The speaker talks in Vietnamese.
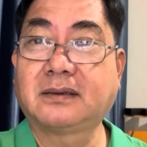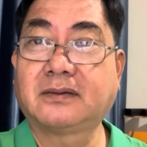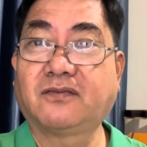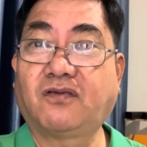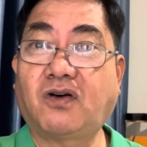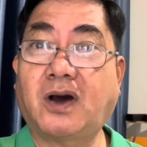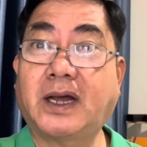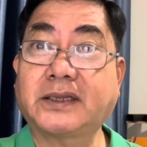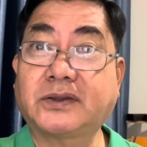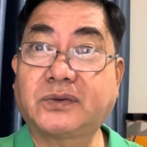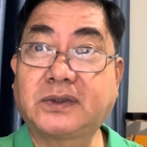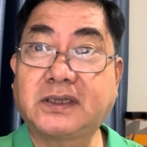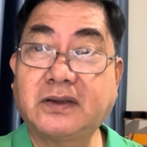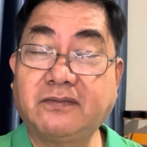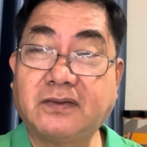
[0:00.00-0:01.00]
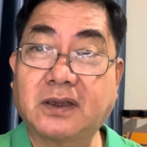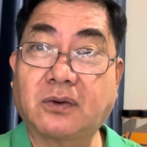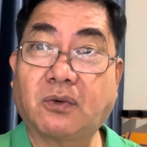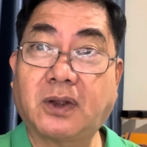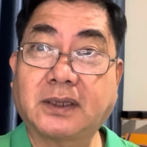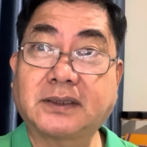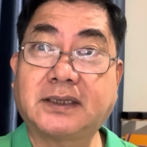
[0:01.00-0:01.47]
VOA tiếng Việt
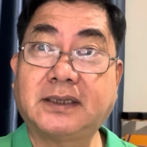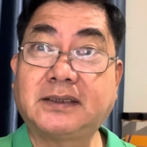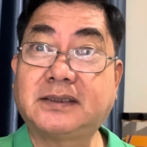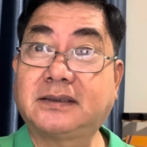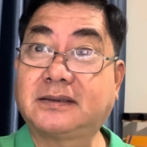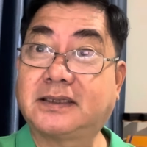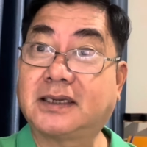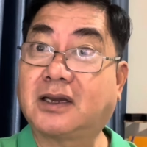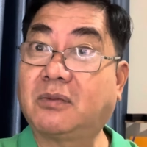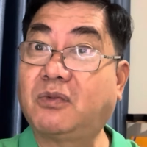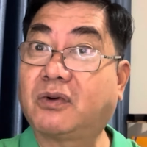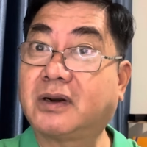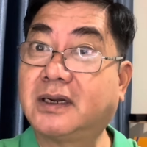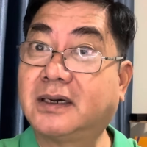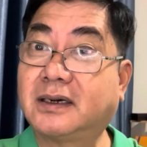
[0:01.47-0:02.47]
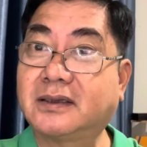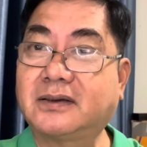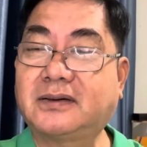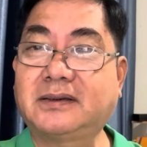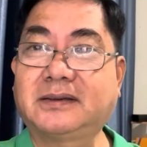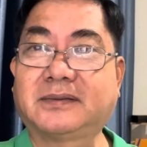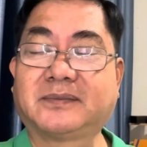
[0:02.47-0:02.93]
loan tin chỉ có một nửa
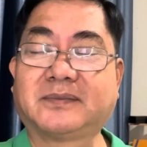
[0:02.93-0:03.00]
thôi.